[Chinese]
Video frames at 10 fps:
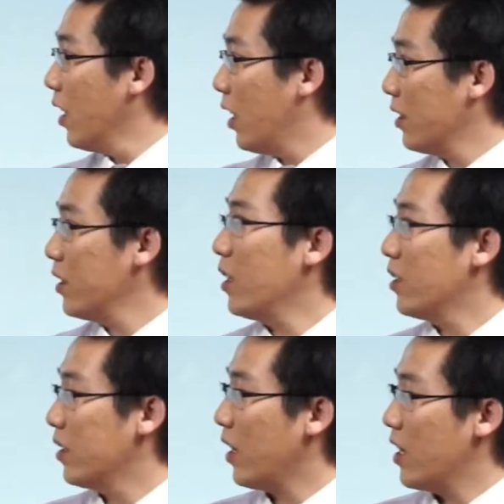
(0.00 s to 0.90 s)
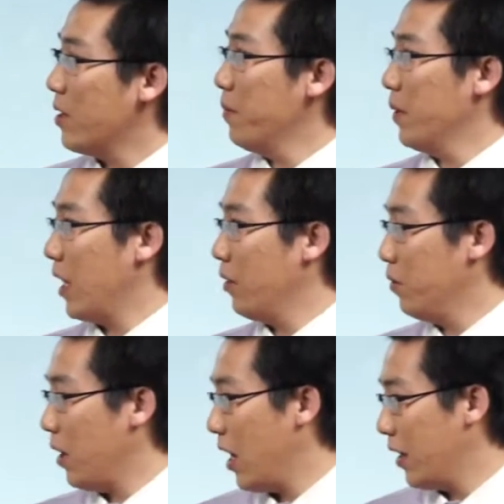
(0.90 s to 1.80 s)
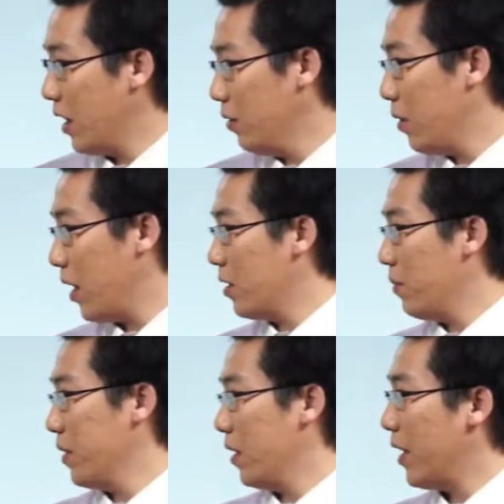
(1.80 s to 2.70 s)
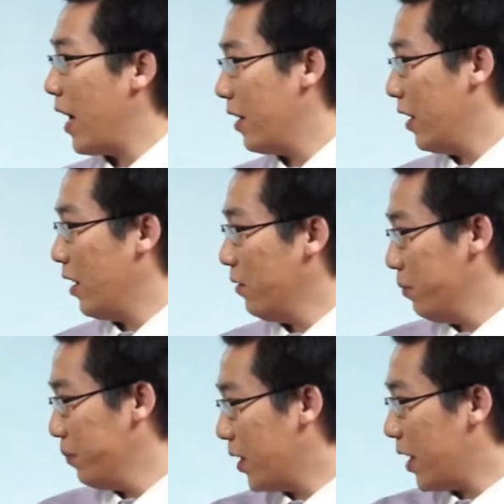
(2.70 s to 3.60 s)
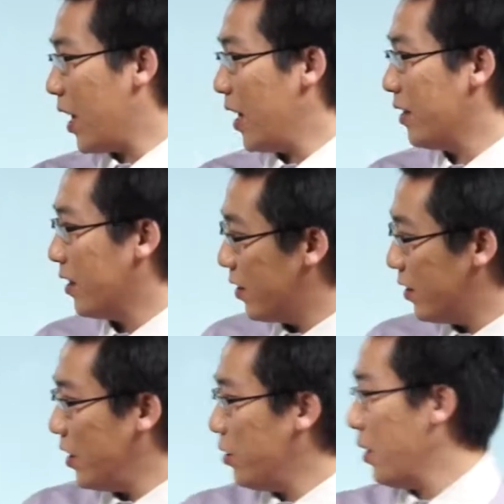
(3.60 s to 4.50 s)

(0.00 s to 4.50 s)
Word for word: 好，这道题还是难度啊，难度是比较大的啊。我们再看一下 C